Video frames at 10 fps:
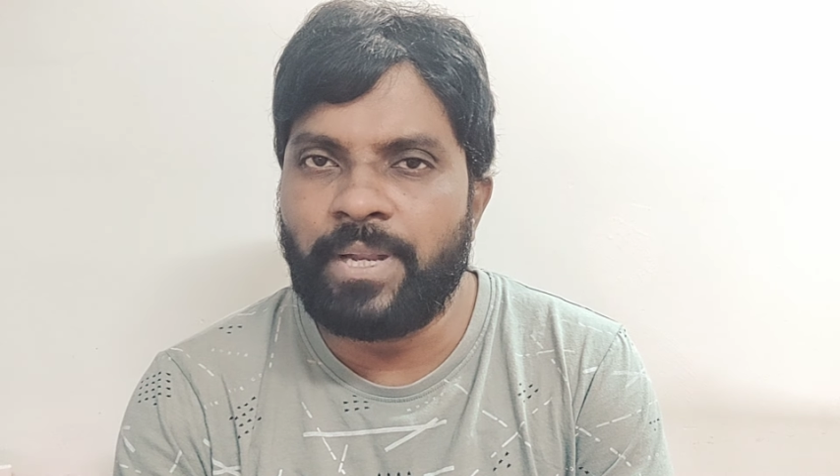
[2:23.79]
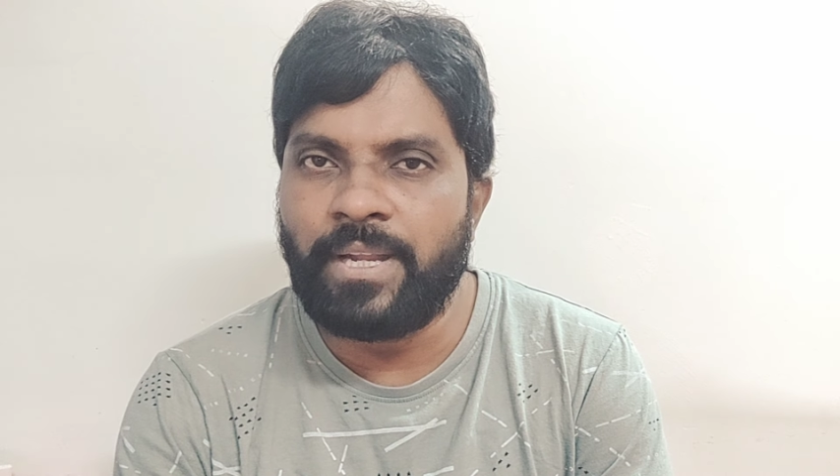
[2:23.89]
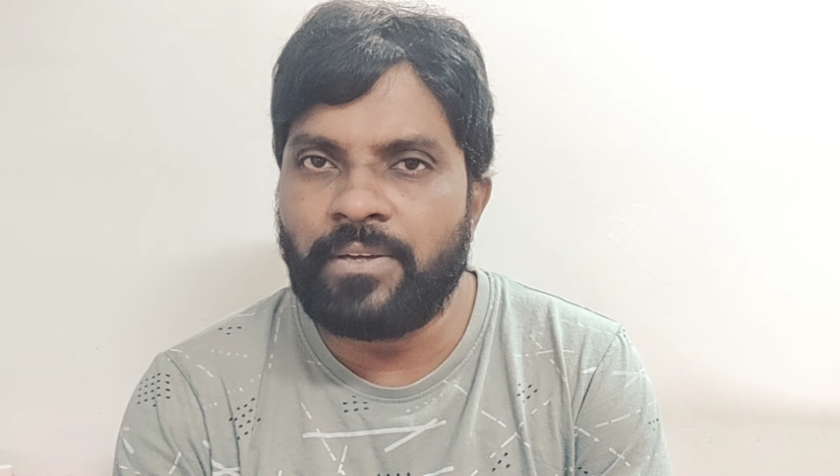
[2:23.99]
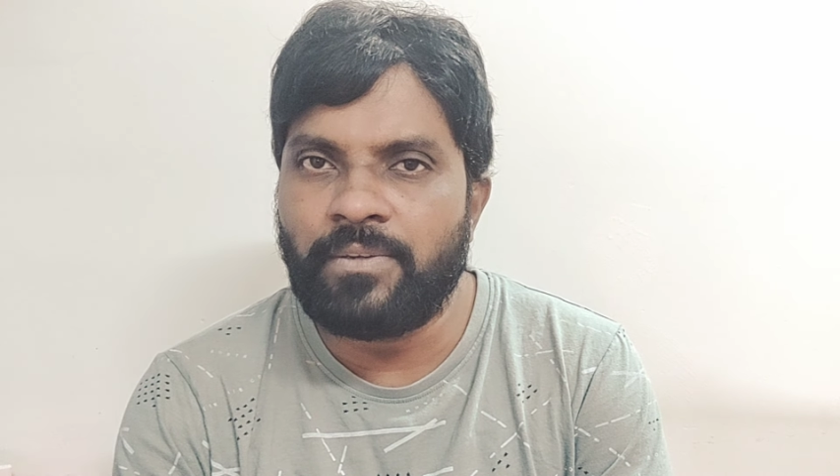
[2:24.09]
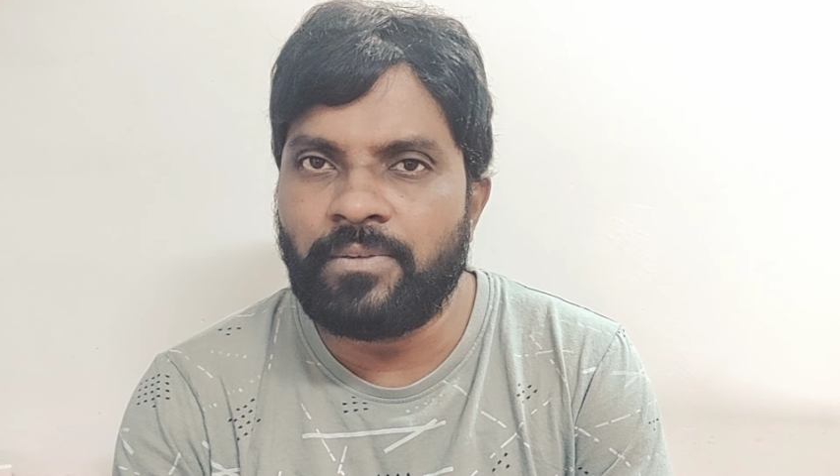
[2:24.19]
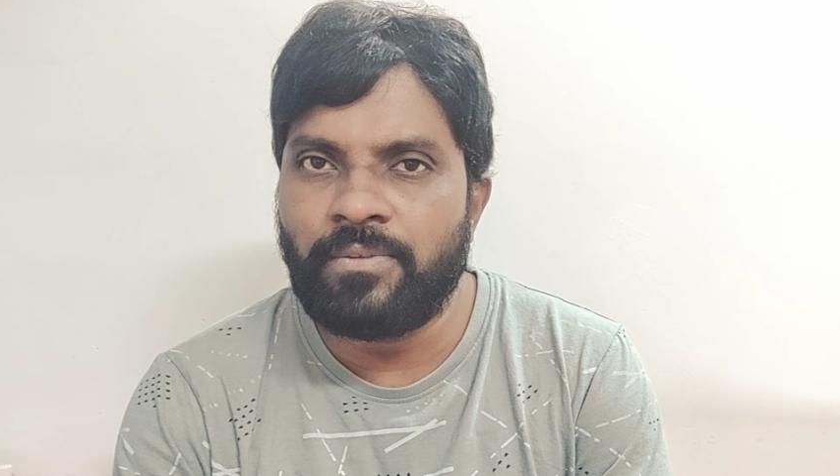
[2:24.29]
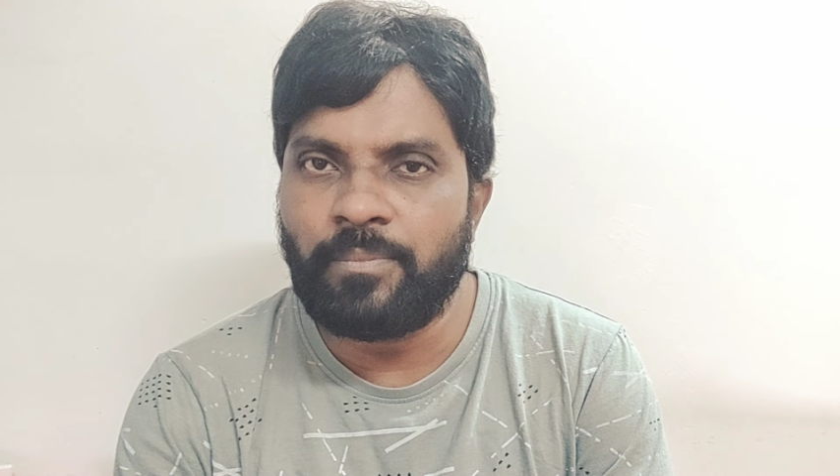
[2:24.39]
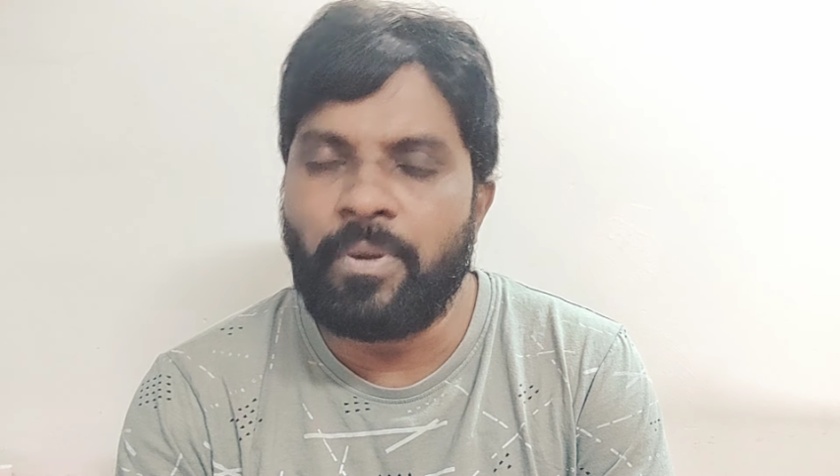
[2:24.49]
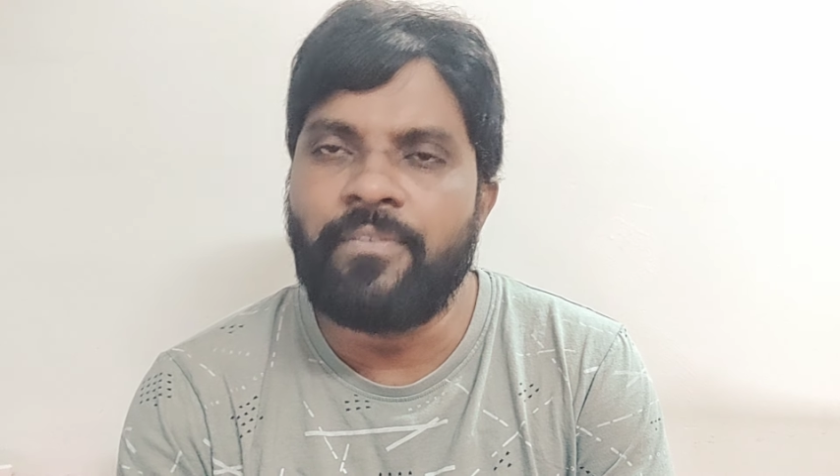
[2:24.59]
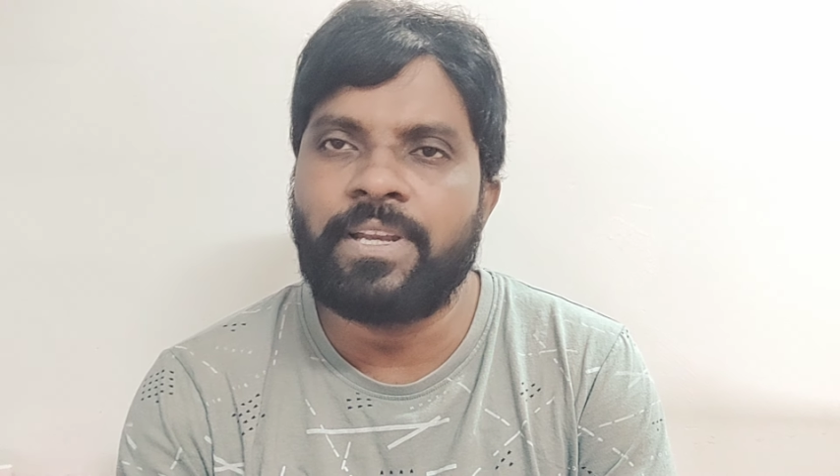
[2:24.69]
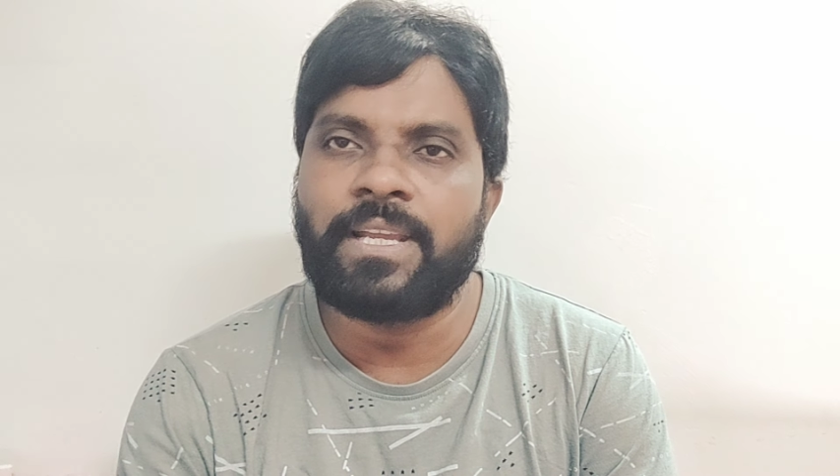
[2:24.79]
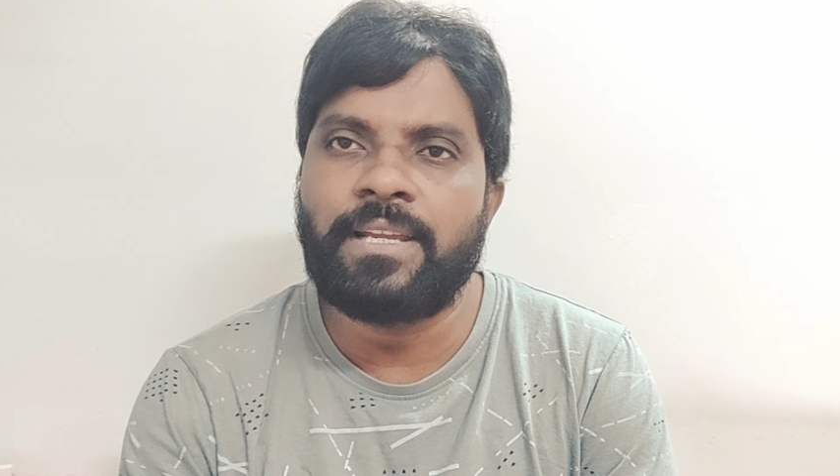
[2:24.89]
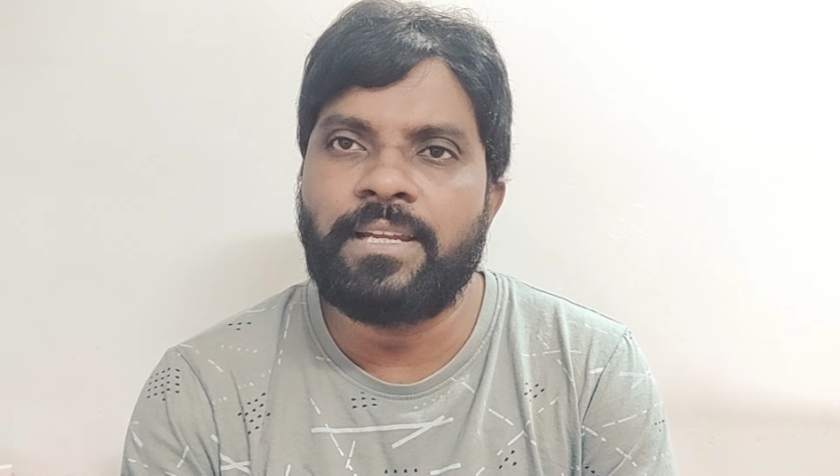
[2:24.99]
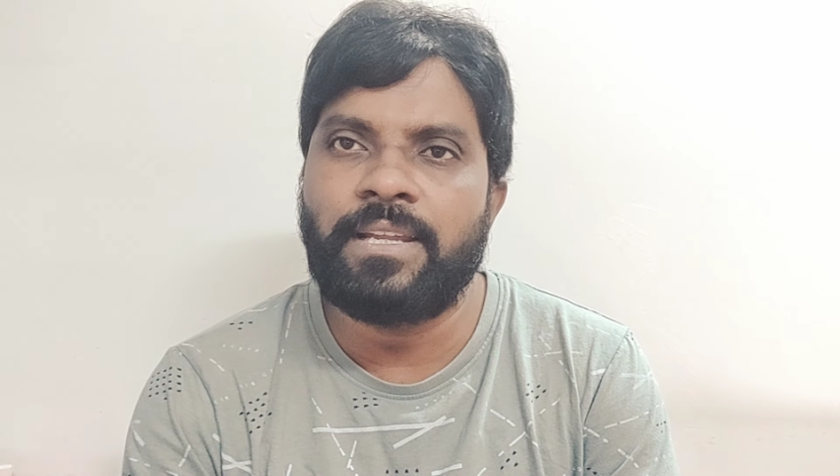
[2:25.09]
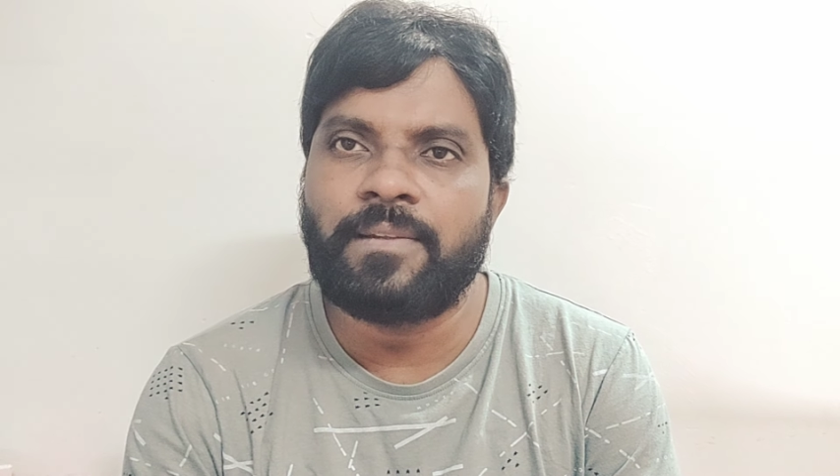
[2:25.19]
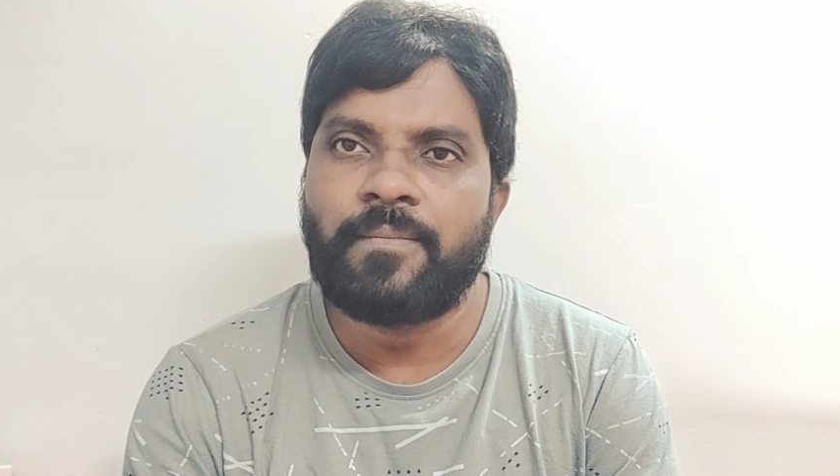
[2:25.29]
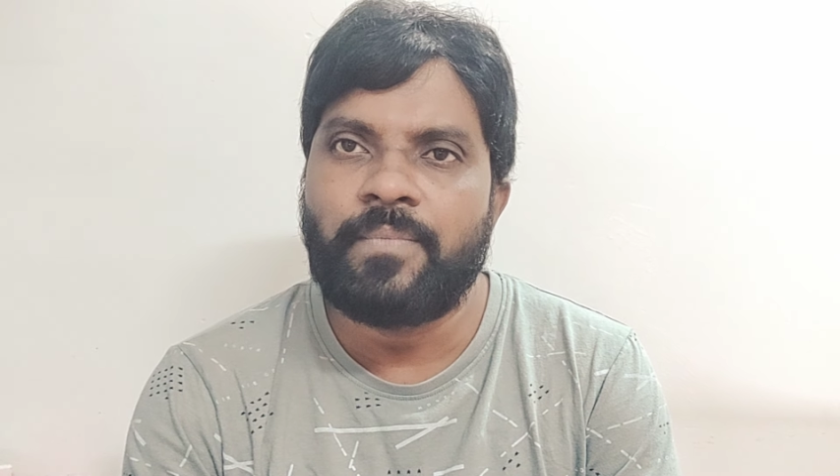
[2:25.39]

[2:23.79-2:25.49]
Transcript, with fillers: నాయుడు పవన్ కళ్యాణ్